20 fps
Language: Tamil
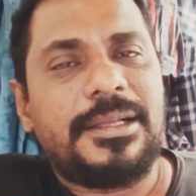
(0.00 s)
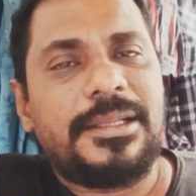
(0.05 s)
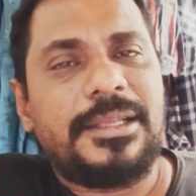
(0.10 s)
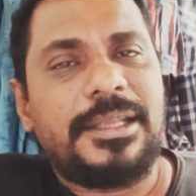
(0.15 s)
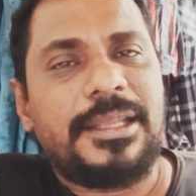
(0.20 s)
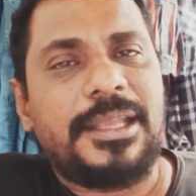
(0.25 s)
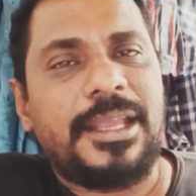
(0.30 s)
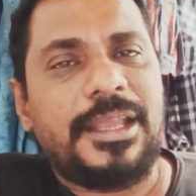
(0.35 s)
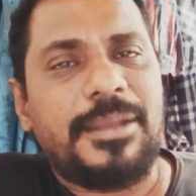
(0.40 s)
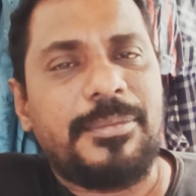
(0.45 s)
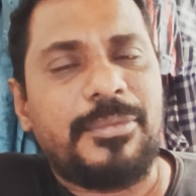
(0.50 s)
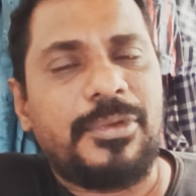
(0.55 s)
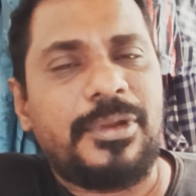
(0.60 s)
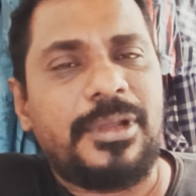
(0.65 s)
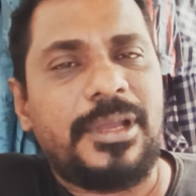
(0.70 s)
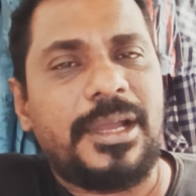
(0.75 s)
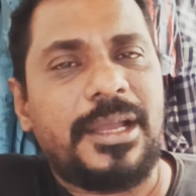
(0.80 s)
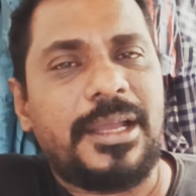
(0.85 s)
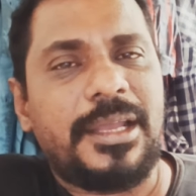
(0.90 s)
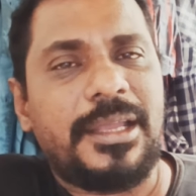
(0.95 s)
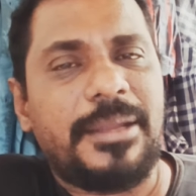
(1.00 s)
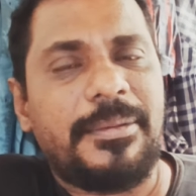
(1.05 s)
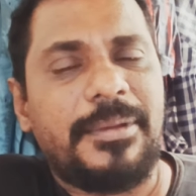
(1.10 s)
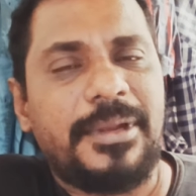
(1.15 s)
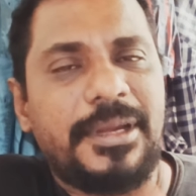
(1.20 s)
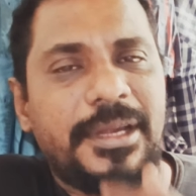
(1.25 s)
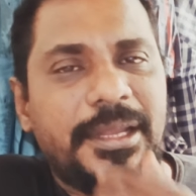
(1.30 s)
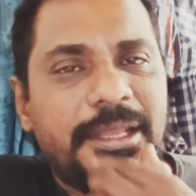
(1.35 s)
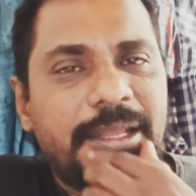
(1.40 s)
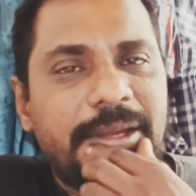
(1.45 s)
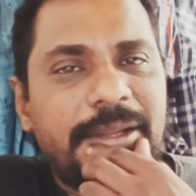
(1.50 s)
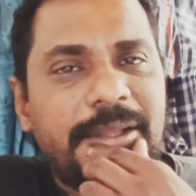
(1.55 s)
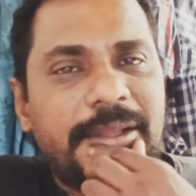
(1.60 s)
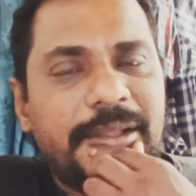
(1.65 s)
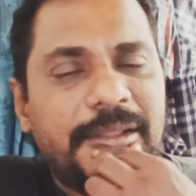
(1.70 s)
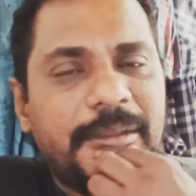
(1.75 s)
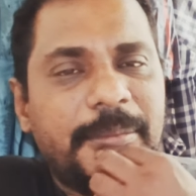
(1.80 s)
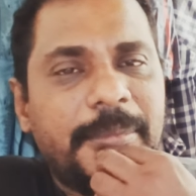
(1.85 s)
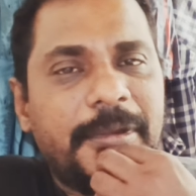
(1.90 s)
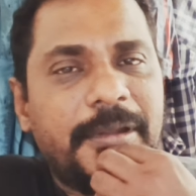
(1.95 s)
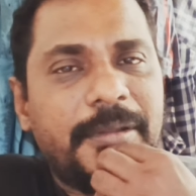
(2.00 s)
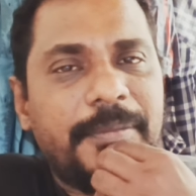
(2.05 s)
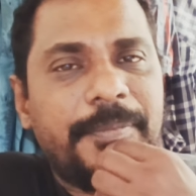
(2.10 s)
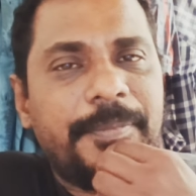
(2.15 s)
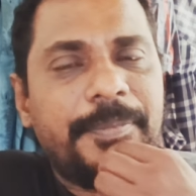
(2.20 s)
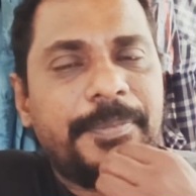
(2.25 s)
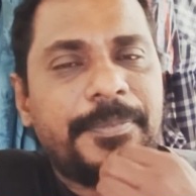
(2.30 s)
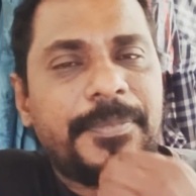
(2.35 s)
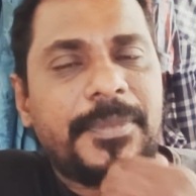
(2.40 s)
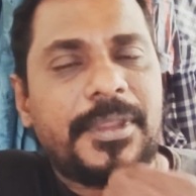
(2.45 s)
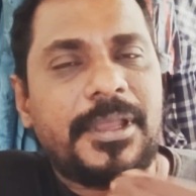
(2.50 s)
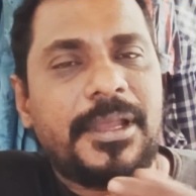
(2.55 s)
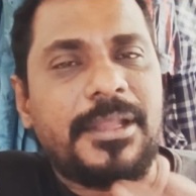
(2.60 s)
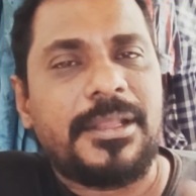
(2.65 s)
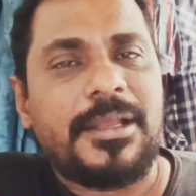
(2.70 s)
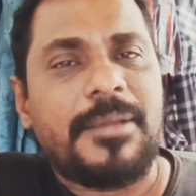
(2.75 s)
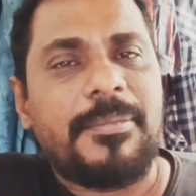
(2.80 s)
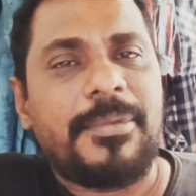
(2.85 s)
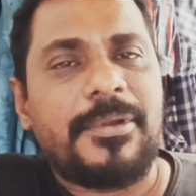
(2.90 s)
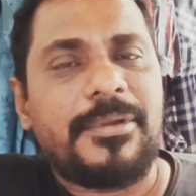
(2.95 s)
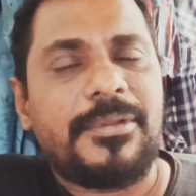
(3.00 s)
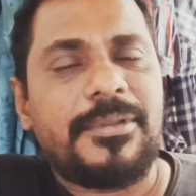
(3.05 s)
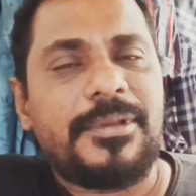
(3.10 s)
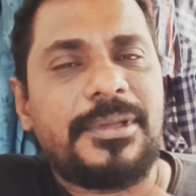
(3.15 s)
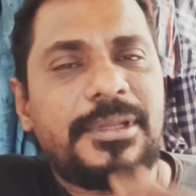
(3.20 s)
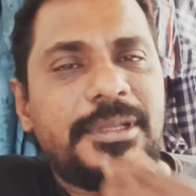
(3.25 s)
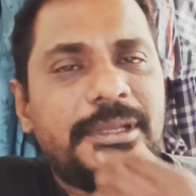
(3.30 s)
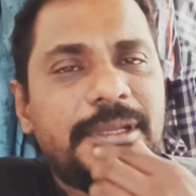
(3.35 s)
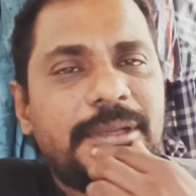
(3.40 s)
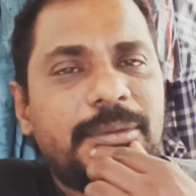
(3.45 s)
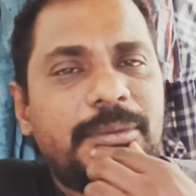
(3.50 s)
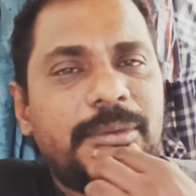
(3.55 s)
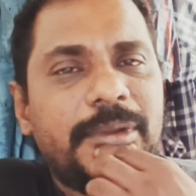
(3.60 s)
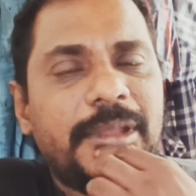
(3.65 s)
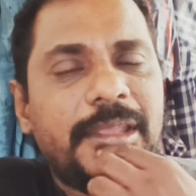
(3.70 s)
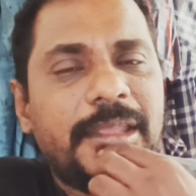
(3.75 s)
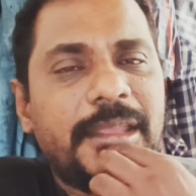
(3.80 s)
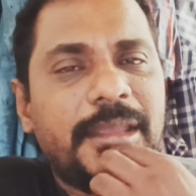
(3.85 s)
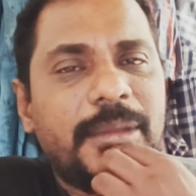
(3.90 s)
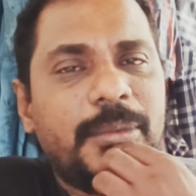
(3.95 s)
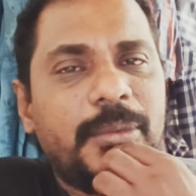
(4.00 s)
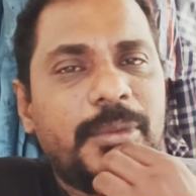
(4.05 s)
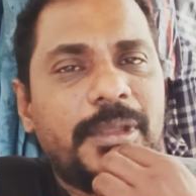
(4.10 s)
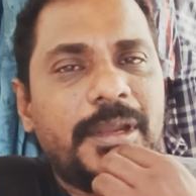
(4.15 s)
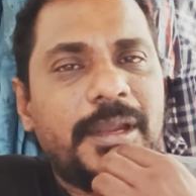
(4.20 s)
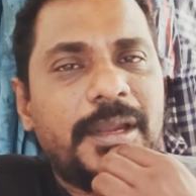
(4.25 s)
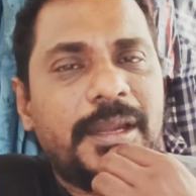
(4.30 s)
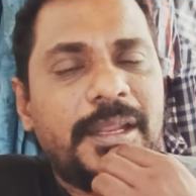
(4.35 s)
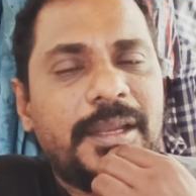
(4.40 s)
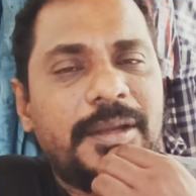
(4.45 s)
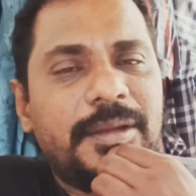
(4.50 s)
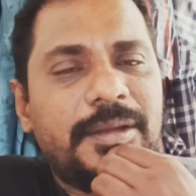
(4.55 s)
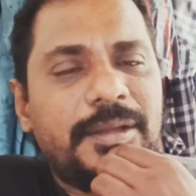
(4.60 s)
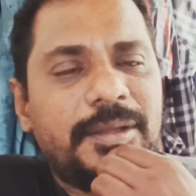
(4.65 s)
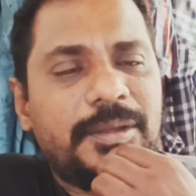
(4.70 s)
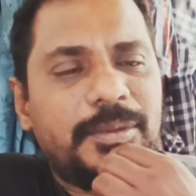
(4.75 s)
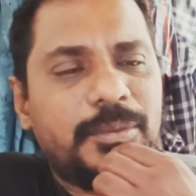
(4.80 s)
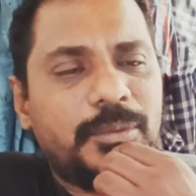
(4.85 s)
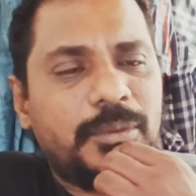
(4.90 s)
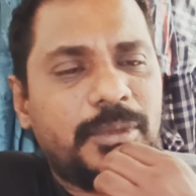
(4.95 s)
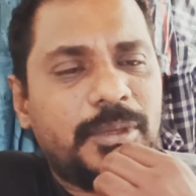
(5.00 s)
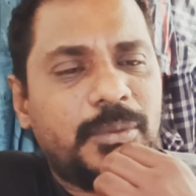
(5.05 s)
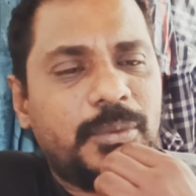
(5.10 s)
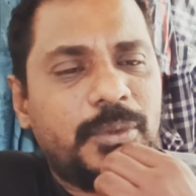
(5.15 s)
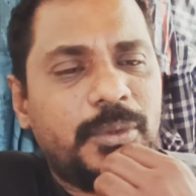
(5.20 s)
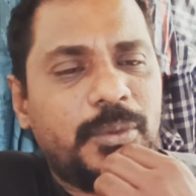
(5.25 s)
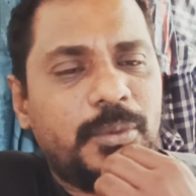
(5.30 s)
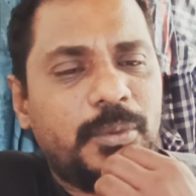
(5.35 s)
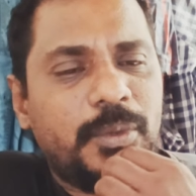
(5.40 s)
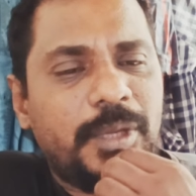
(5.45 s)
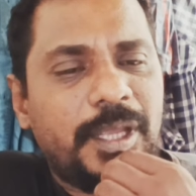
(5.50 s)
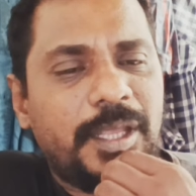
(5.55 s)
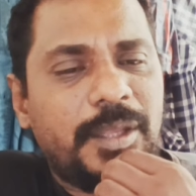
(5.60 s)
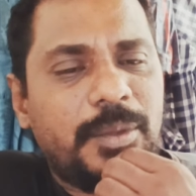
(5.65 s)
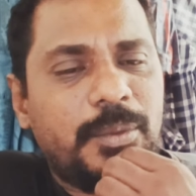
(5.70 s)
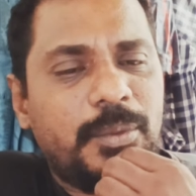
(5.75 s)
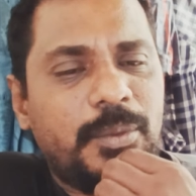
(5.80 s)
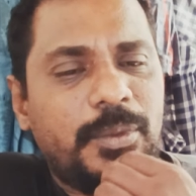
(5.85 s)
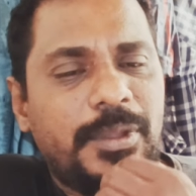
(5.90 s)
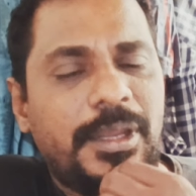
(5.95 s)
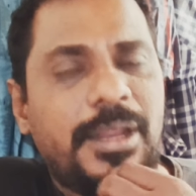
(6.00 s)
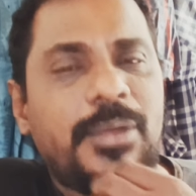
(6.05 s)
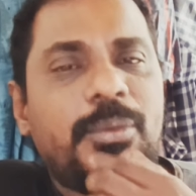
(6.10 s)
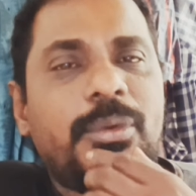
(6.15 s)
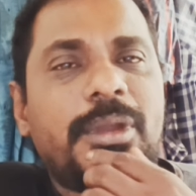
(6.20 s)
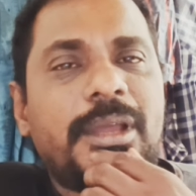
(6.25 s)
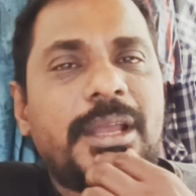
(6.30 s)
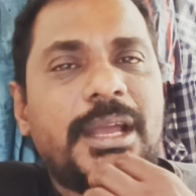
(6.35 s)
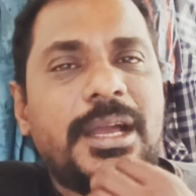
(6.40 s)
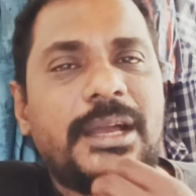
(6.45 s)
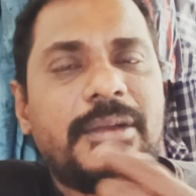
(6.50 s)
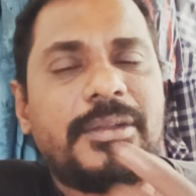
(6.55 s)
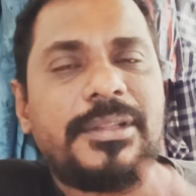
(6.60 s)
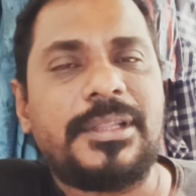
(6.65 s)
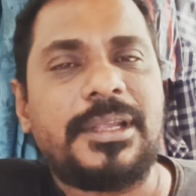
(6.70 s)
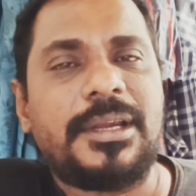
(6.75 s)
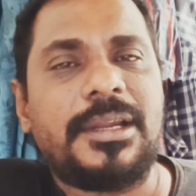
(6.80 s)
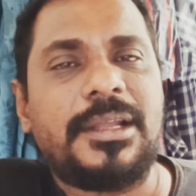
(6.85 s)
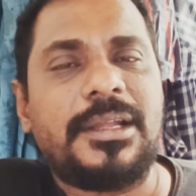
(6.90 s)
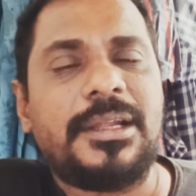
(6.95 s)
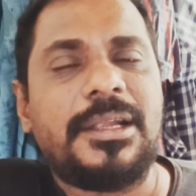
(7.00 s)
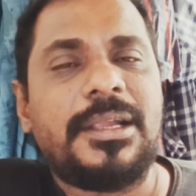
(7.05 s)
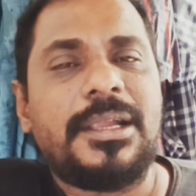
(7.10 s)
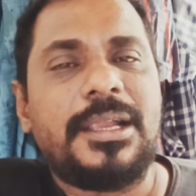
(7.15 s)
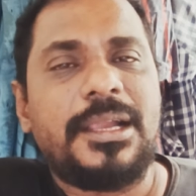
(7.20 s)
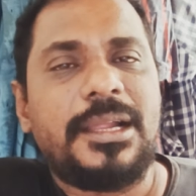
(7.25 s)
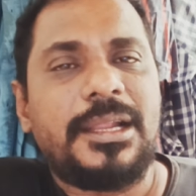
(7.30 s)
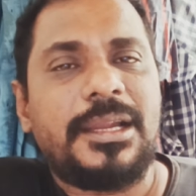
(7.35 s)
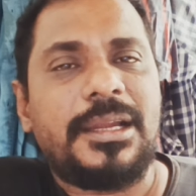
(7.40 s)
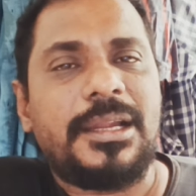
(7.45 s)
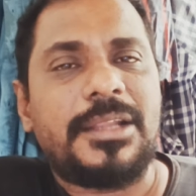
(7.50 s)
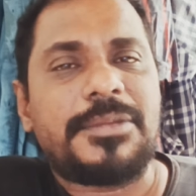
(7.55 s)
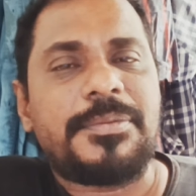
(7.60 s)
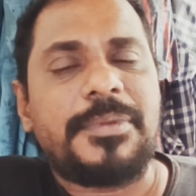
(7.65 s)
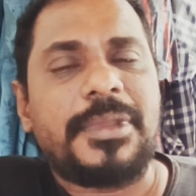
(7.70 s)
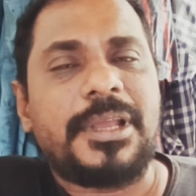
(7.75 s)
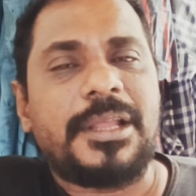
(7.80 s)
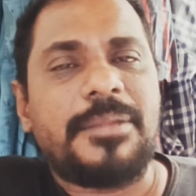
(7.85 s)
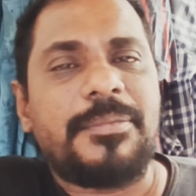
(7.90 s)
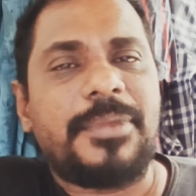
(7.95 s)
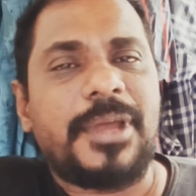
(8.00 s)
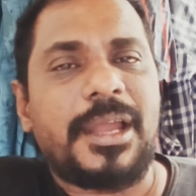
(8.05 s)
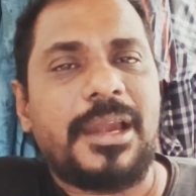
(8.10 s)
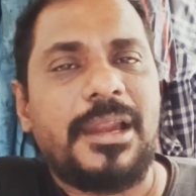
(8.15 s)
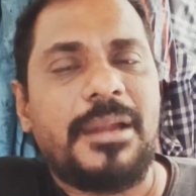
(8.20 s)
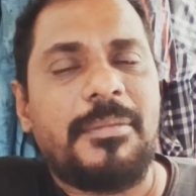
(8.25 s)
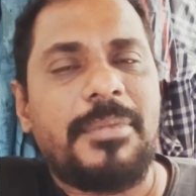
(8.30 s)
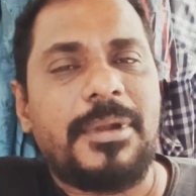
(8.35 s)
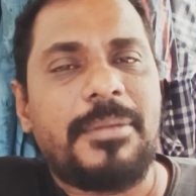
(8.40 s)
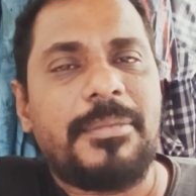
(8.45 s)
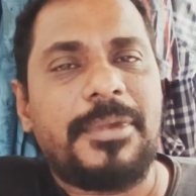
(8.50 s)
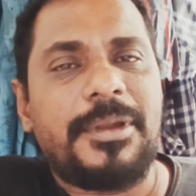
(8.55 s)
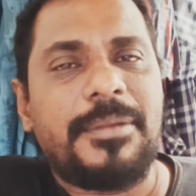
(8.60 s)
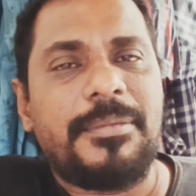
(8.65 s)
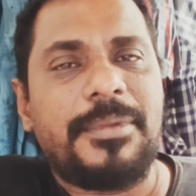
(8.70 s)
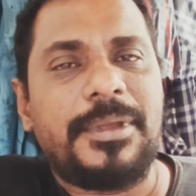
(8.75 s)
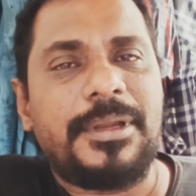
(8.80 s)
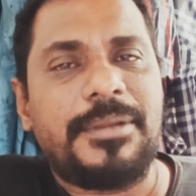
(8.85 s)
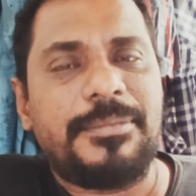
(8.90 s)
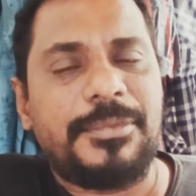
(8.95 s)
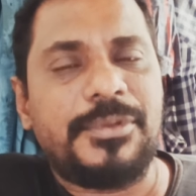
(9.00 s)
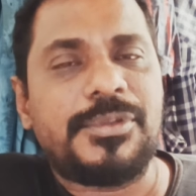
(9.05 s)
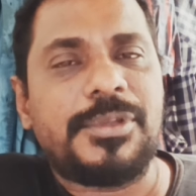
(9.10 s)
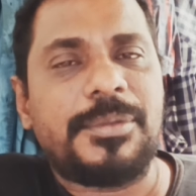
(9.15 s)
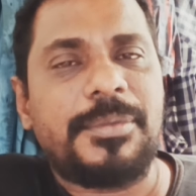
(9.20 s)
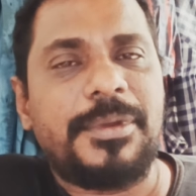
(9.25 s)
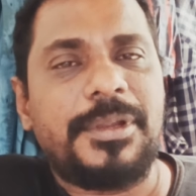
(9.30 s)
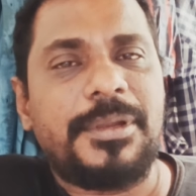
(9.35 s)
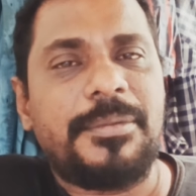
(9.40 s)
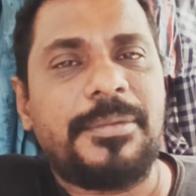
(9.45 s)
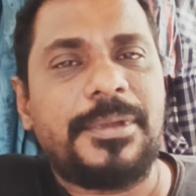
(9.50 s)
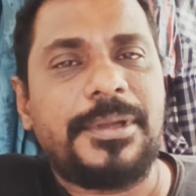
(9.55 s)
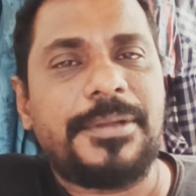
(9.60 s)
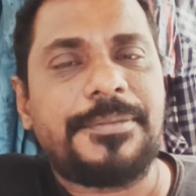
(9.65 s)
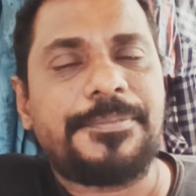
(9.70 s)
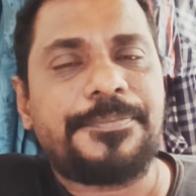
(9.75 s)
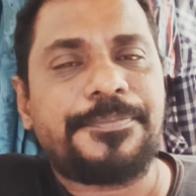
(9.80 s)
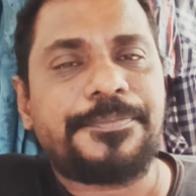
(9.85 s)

இங்கேயும் ஒரு கங்கை அப்படின்னு நினைக்கிறேன் அந்த படம் அதுக்கப்புறம் வந்துட்டு உனக்கே உயிரானேன் உன உனக்கு உயிரே உனக்காக தெரில லக்ஷ்மிகாந்த் பேர்லால் படம் பண்ணியிருப்பார் மியூசிக் பண்ணியிருப்பார்